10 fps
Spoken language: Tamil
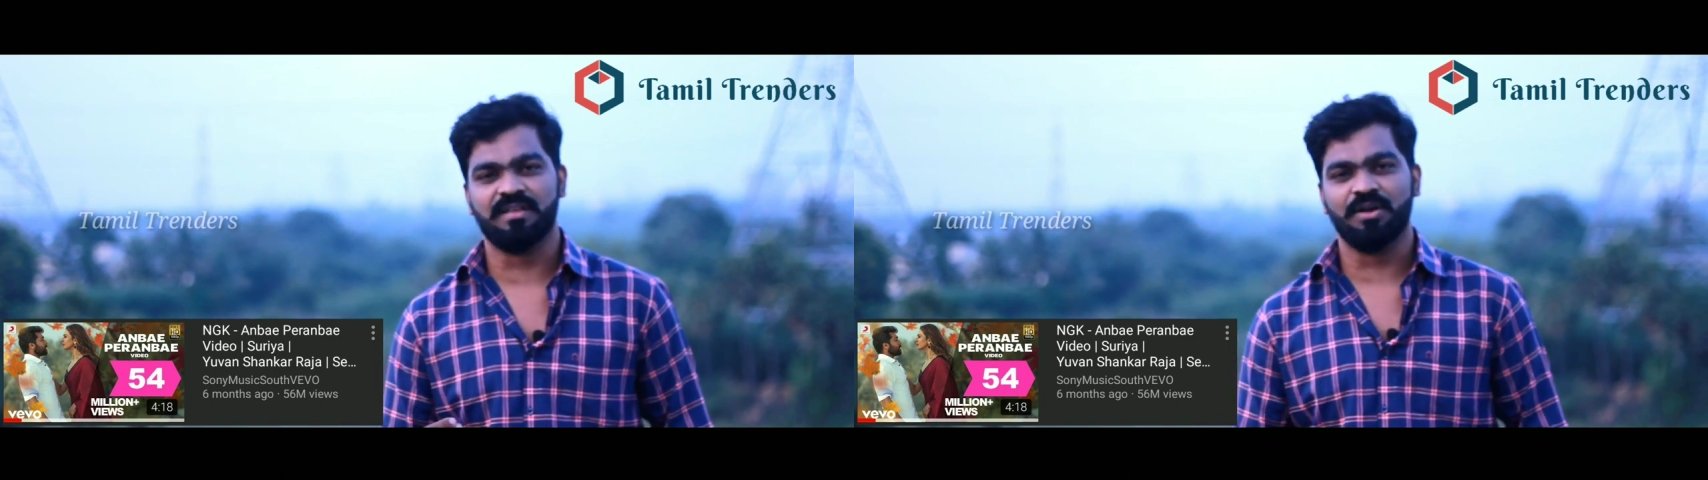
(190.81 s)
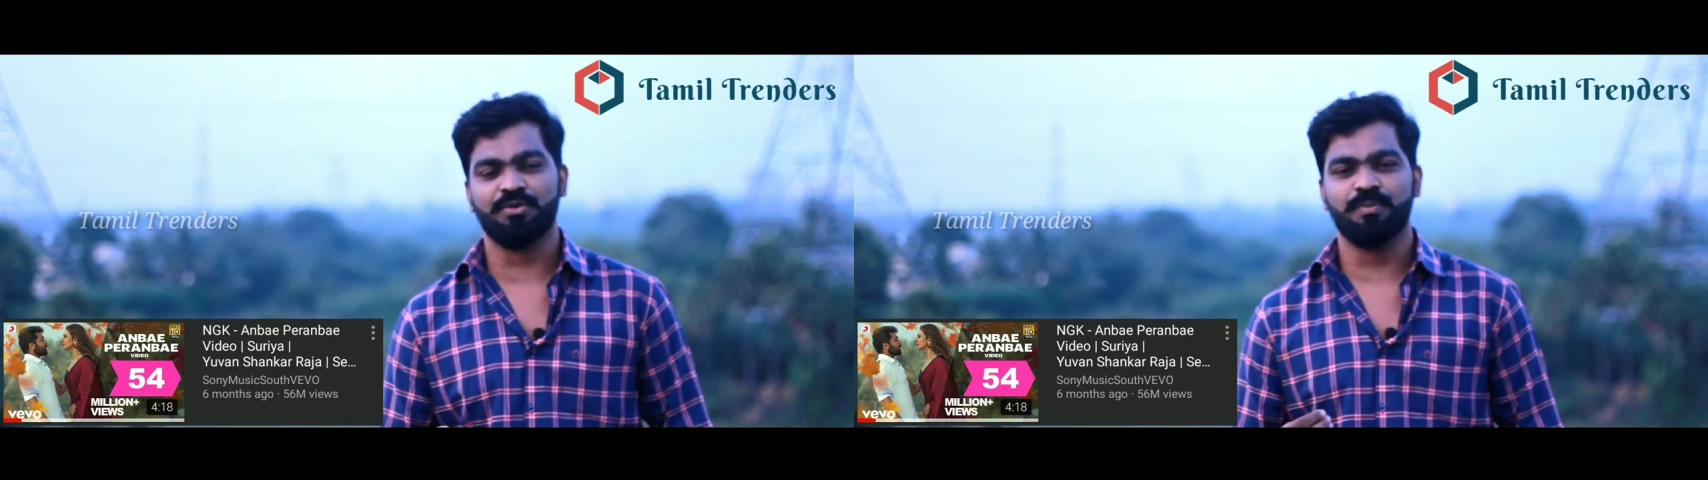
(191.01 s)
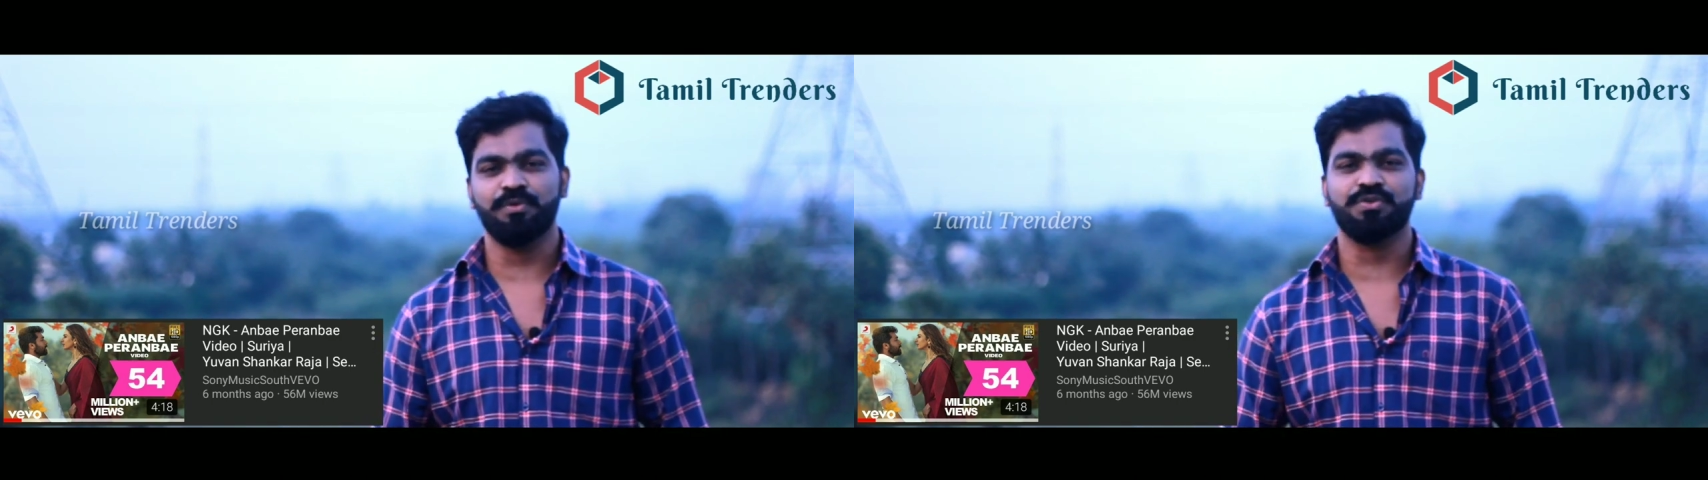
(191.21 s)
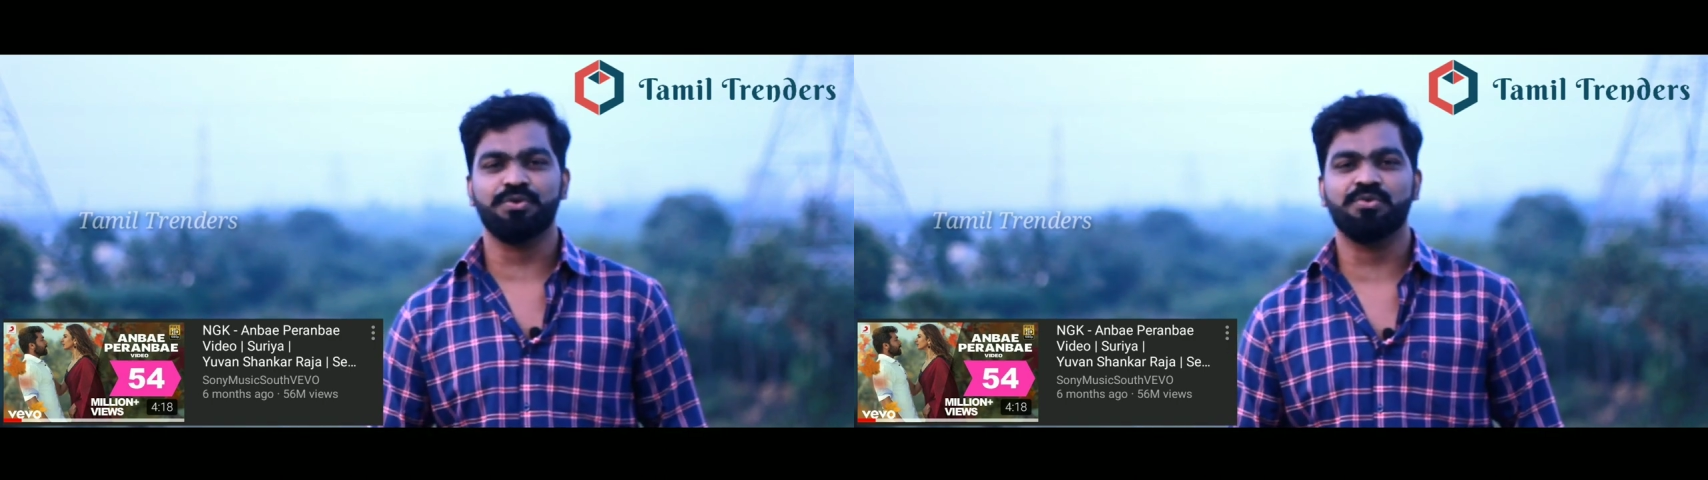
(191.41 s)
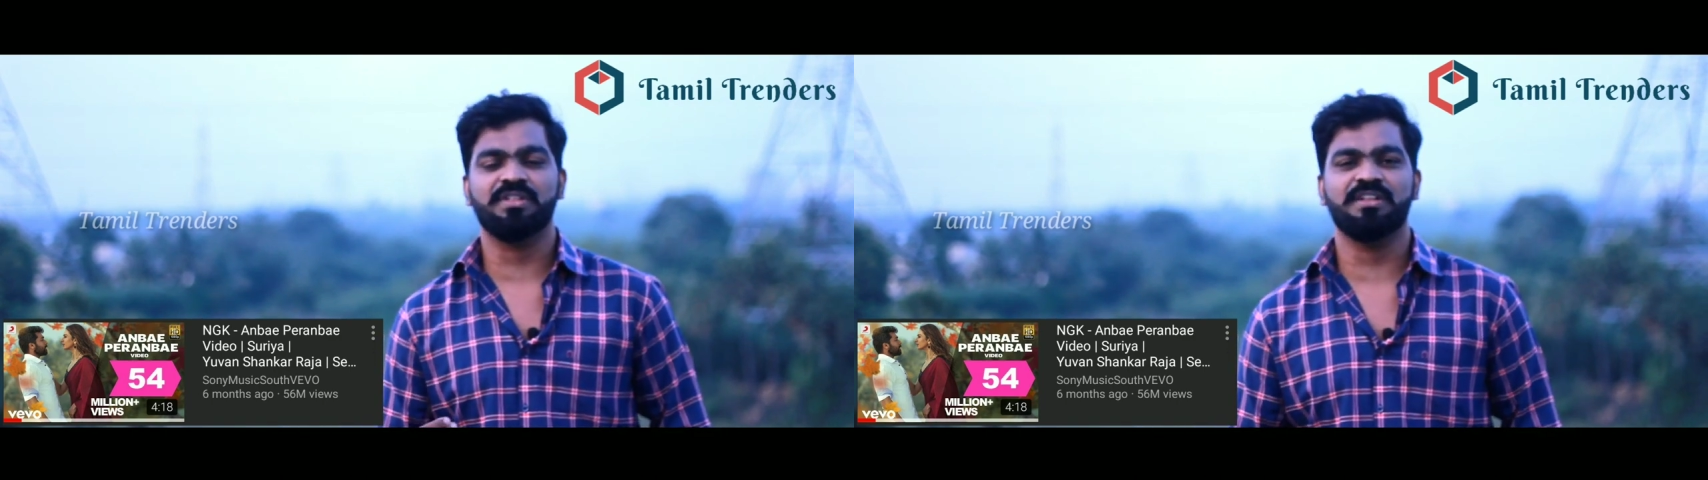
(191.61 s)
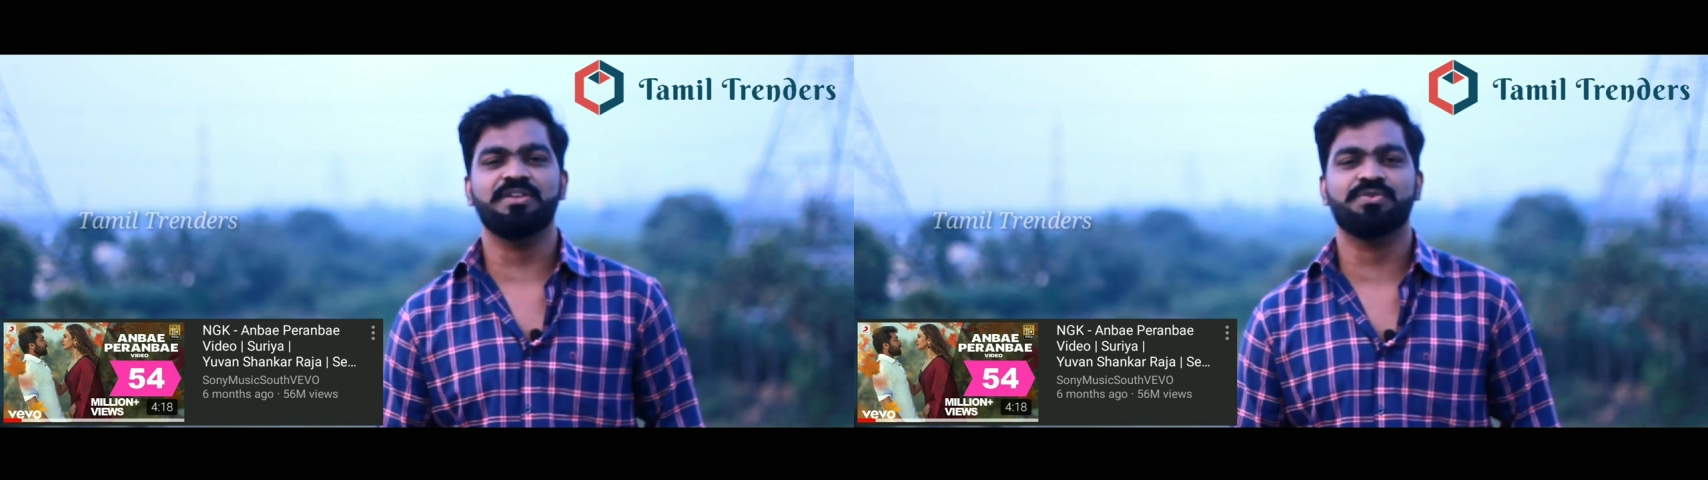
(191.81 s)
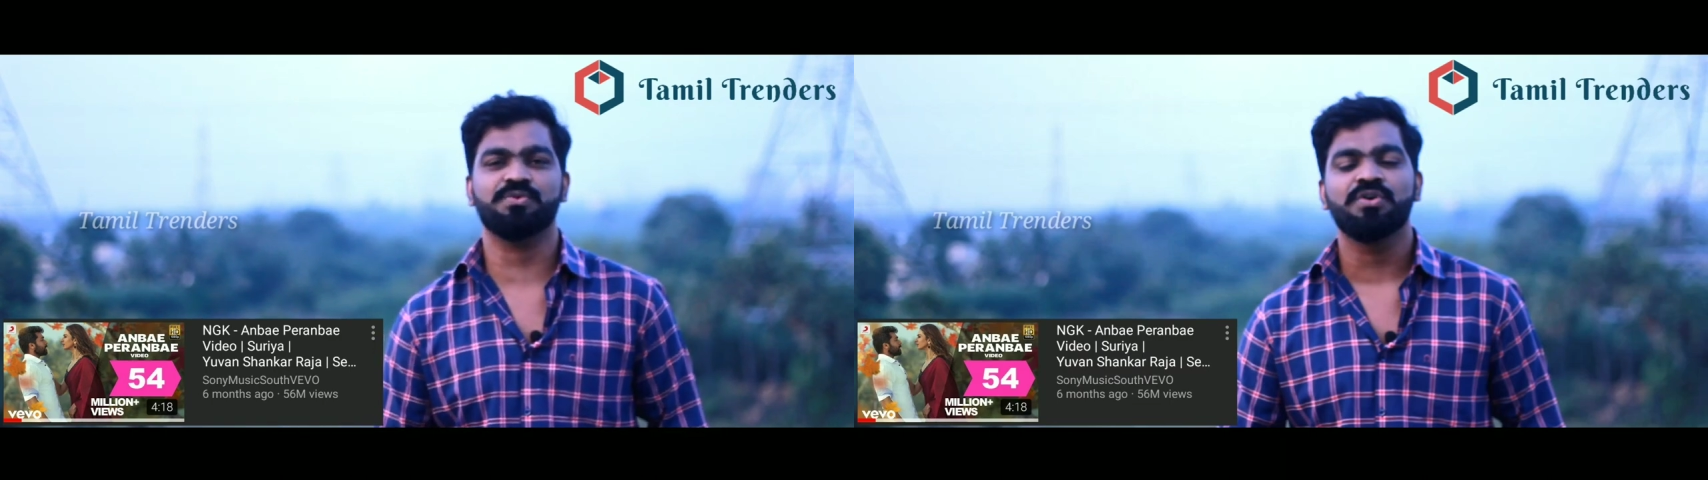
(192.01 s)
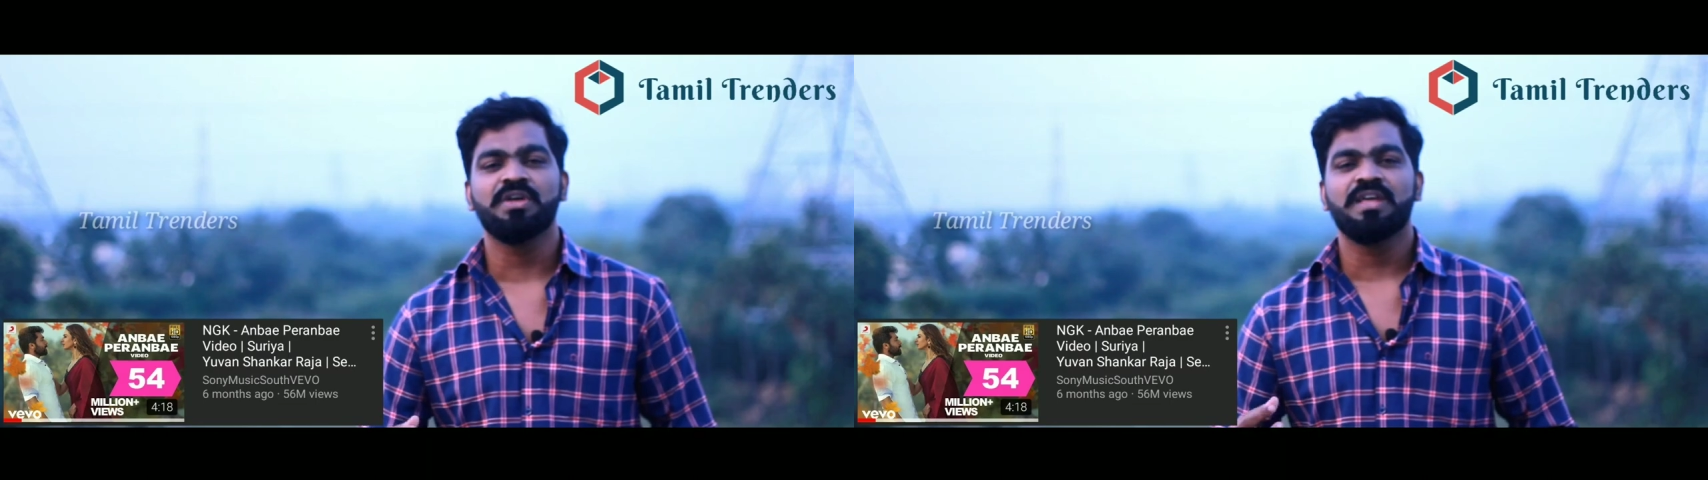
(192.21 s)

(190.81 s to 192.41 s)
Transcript: சாங்குடைய மியூசிக்கும் அந்த லிரிக்ஸும்